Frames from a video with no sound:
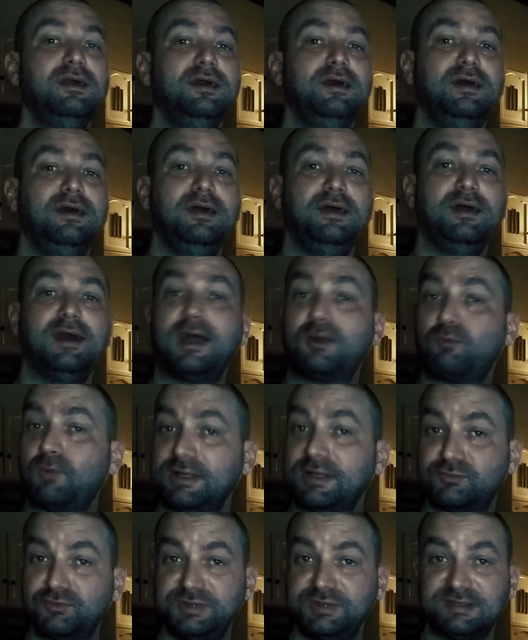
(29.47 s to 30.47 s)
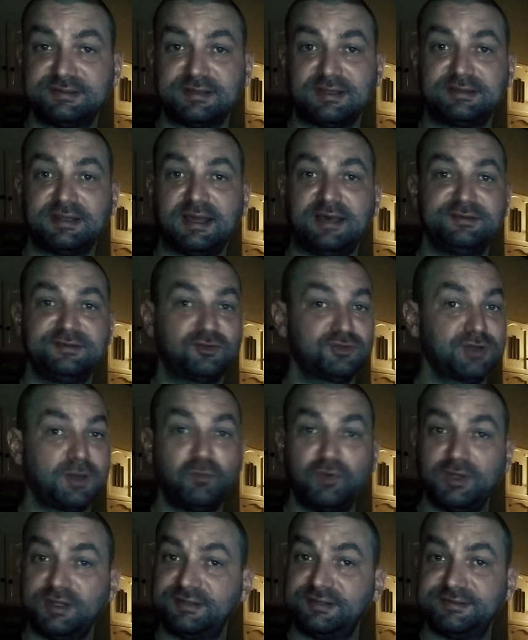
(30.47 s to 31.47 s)
É, há quatro dias atrás eu já
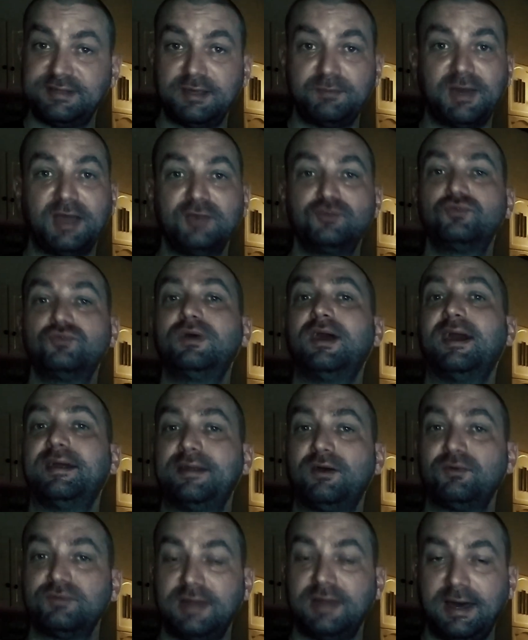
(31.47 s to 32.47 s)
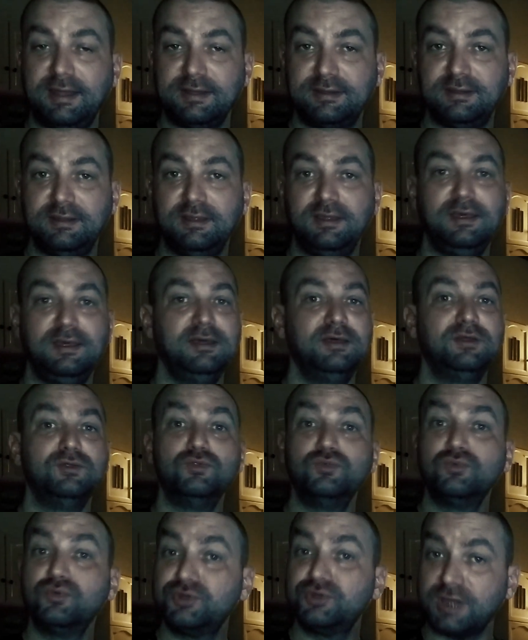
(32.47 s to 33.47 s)
monetizei mais um canal Dark
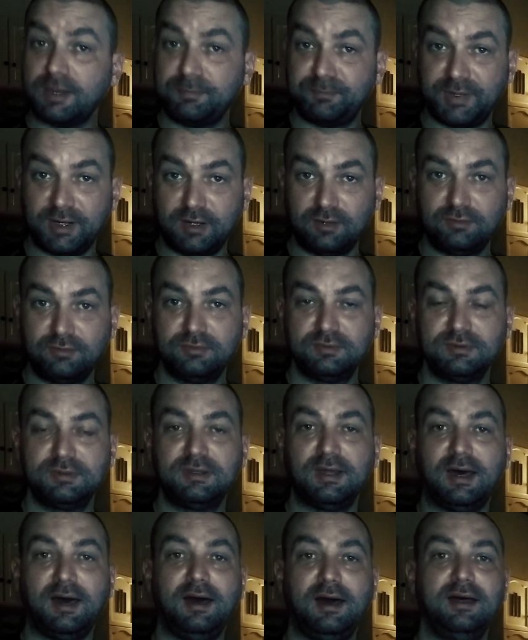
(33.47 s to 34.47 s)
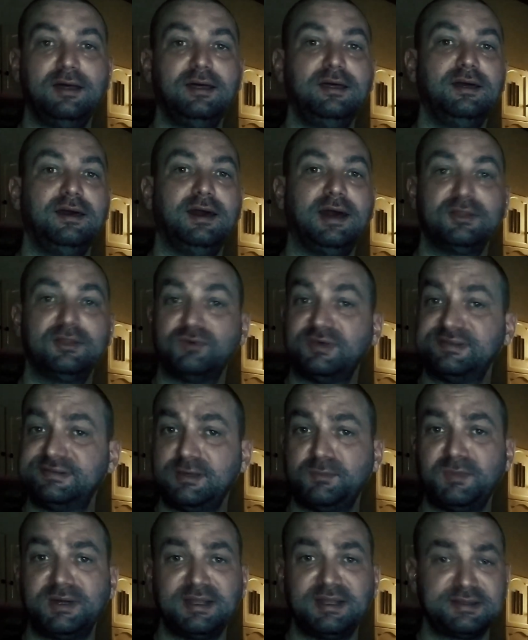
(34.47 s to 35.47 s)
no Japão, tá? Há duas
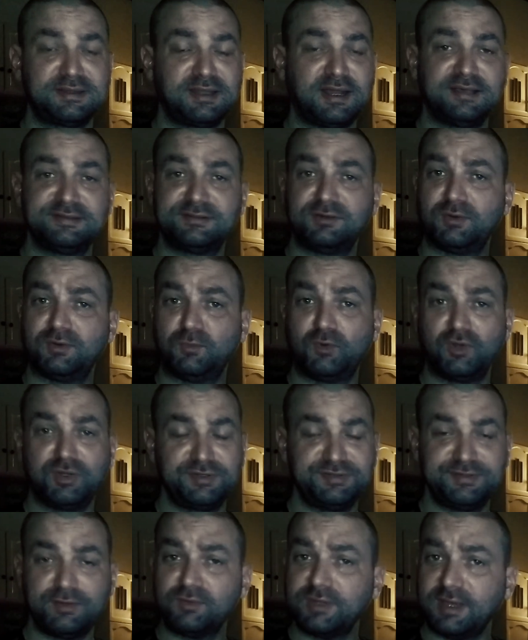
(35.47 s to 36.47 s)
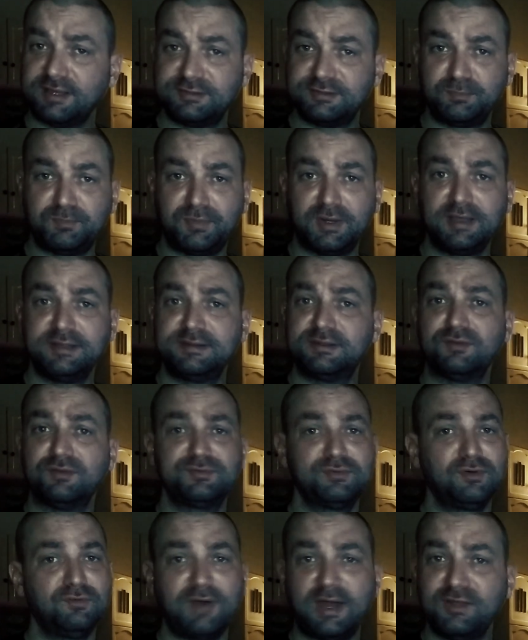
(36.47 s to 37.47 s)
semanas atrás eu monetizei um na Espanha, então
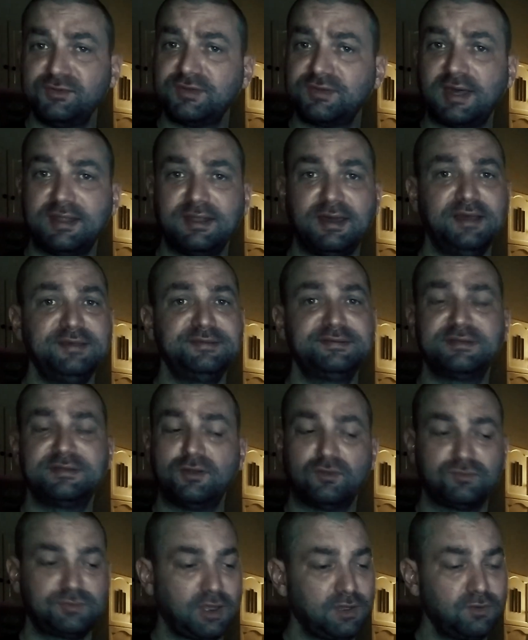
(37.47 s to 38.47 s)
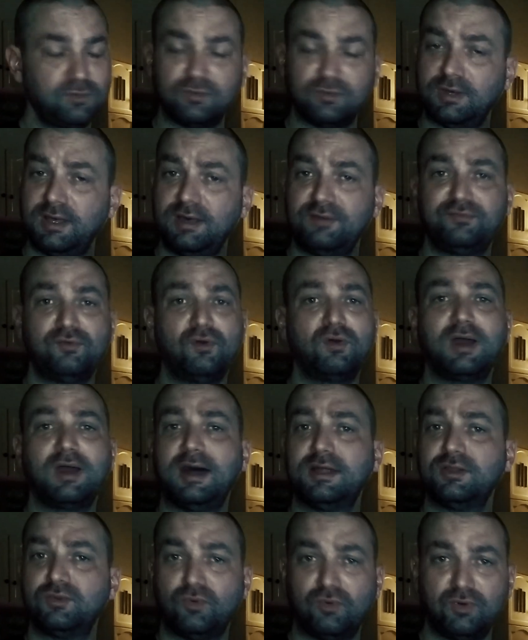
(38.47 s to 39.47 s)
são vários canais que eu tenho é,
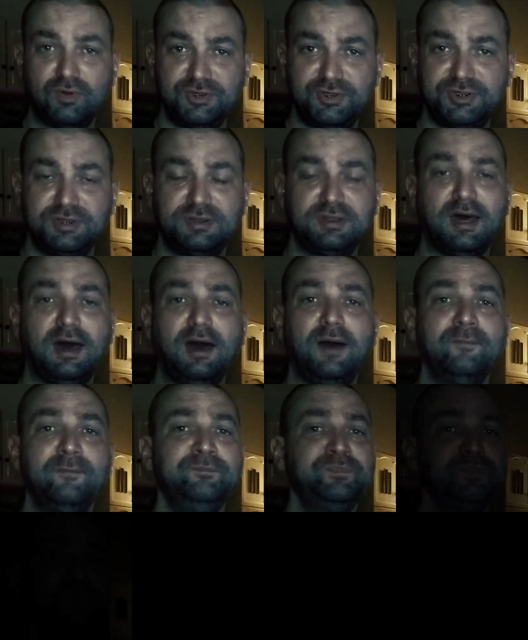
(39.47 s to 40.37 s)
focado hoje, tá?